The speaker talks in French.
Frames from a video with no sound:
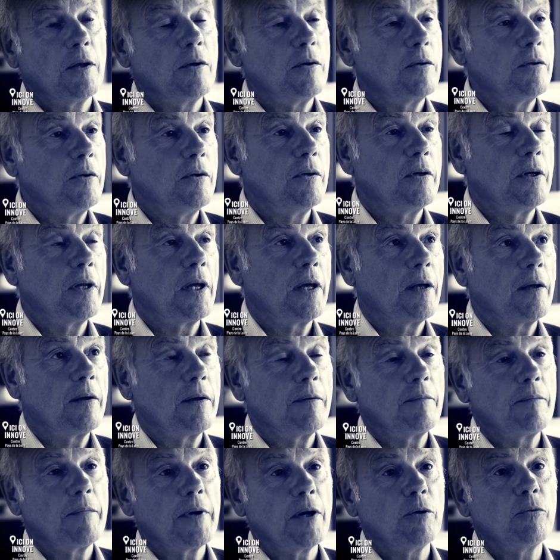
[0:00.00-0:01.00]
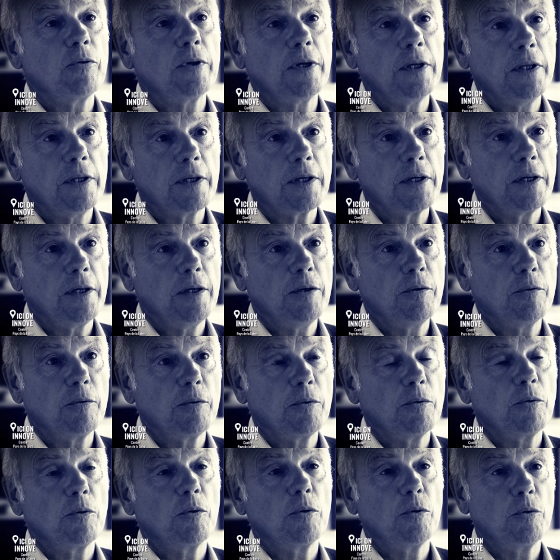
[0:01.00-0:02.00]
de la maroquinerie
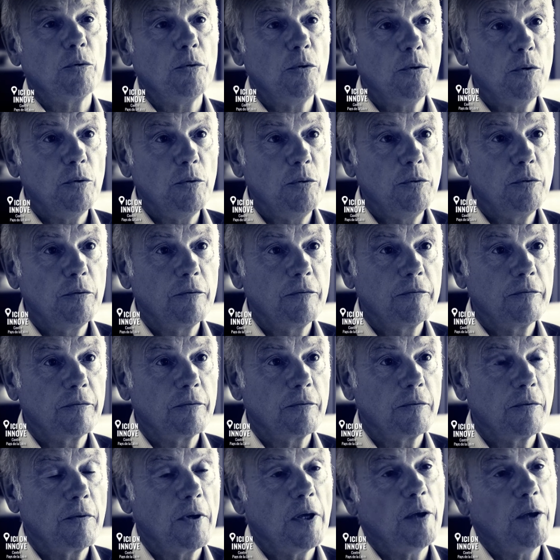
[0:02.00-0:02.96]
de luxe